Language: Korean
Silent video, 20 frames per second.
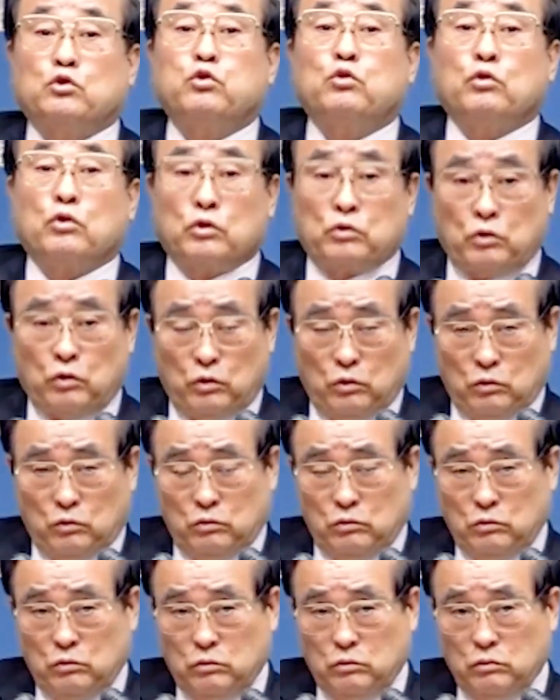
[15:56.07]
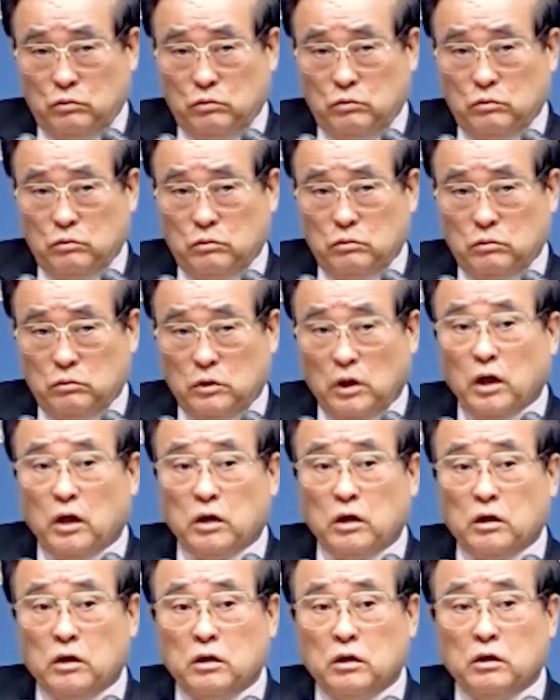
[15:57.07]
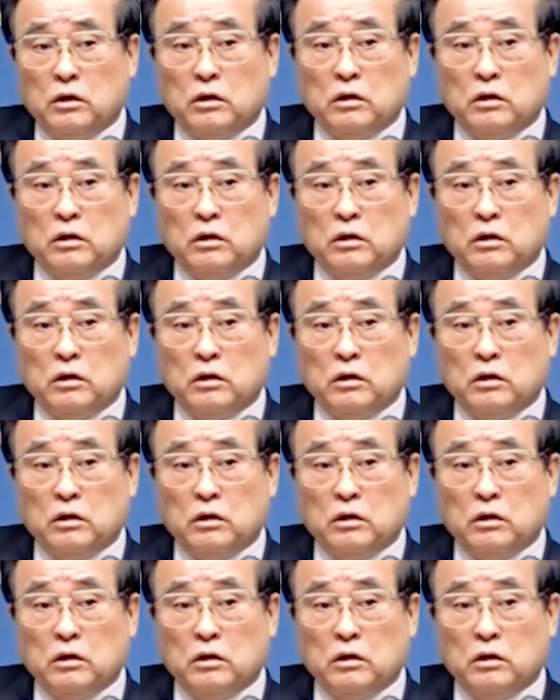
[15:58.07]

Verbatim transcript: 죽었어요. 예?